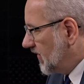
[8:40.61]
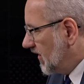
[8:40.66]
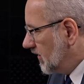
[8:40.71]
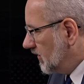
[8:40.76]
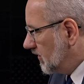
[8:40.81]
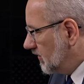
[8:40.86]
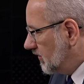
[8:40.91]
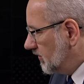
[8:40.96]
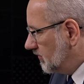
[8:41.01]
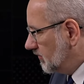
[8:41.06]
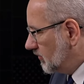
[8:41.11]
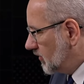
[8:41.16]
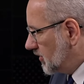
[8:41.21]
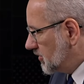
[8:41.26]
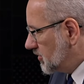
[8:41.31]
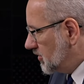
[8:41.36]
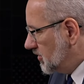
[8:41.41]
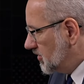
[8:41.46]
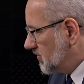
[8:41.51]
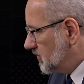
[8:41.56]
e,
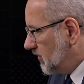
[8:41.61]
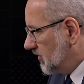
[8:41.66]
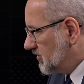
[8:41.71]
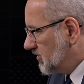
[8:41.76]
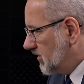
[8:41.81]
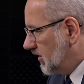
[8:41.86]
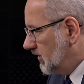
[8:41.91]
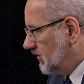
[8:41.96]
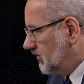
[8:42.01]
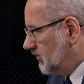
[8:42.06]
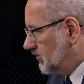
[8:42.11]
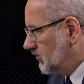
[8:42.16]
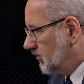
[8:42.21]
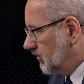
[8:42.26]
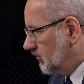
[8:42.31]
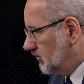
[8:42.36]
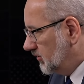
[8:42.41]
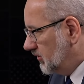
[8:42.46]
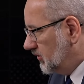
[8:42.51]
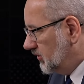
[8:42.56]
właśnie
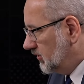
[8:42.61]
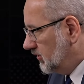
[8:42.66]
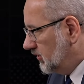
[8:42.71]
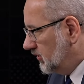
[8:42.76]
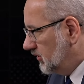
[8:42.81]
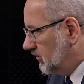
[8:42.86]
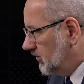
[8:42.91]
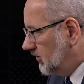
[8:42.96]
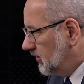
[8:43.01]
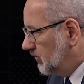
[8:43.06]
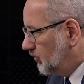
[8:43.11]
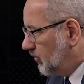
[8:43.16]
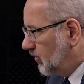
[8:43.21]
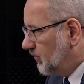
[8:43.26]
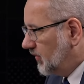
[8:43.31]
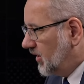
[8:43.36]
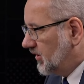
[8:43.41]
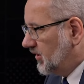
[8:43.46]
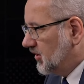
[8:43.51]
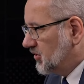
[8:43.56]
specjalistą i, i, i
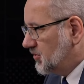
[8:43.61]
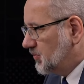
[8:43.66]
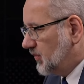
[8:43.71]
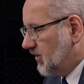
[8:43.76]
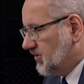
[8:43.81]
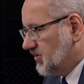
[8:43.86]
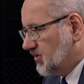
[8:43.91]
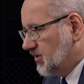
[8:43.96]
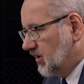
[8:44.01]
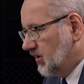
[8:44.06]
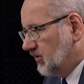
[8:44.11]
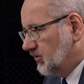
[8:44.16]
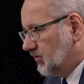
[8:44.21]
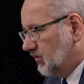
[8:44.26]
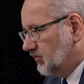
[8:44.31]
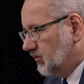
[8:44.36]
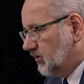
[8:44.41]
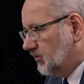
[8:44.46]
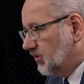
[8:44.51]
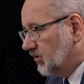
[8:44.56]
pomagać
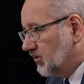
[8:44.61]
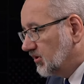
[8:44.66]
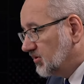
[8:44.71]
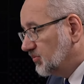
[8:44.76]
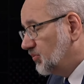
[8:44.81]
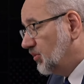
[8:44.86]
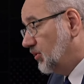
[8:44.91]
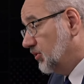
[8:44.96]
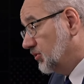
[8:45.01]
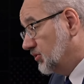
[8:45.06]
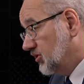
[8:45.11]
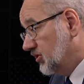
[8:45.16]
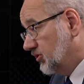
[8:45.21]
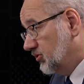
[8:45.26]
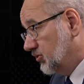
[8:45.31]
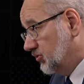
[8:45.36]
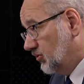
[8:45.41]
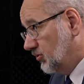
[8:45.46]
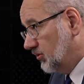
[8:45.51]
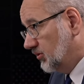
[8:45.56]
pacjentom i to jest
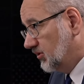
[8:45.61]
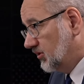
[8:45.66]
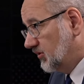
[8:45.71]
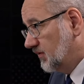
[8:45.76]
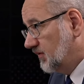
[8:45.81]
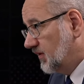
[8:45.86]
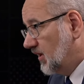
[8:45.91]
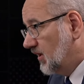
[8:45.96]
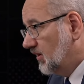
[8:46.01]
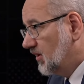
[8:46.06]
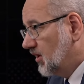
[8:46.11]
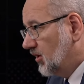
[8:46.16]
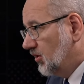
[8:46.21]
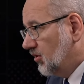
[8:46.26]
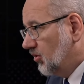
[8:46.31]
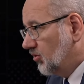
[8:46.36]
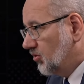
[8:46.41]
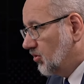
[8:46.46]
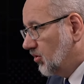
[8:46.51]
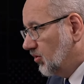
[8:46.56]
proces, który trwa
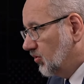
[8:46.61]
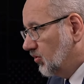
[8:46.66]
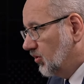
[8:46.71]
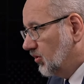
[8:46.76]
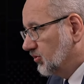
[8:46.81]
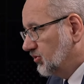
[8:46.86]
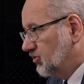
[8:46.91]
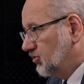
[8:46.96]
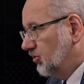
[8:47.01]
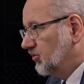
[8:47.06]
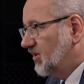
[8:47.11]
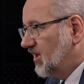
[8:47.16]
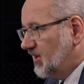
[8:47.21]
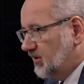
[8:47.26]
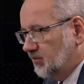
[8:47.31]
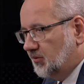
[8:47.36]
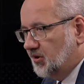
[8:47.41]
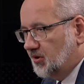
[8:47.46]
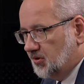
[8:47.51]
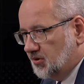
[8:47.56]
około co
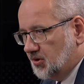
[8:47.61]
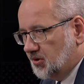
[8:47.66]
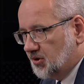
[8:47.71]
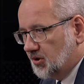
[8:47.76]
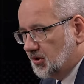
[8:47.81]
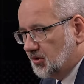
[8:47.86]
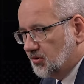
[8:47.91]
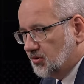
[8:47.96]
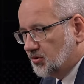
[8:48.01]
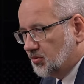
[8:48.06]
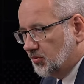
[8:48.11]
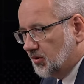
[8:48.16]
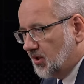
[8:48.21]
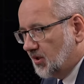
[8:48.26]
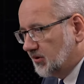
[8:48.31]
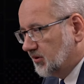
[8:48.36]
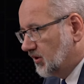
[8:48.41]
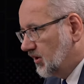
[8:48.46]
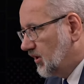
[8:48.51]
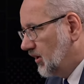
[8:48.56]
najmniej 10
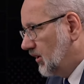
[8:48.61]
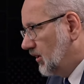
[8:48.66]
lat.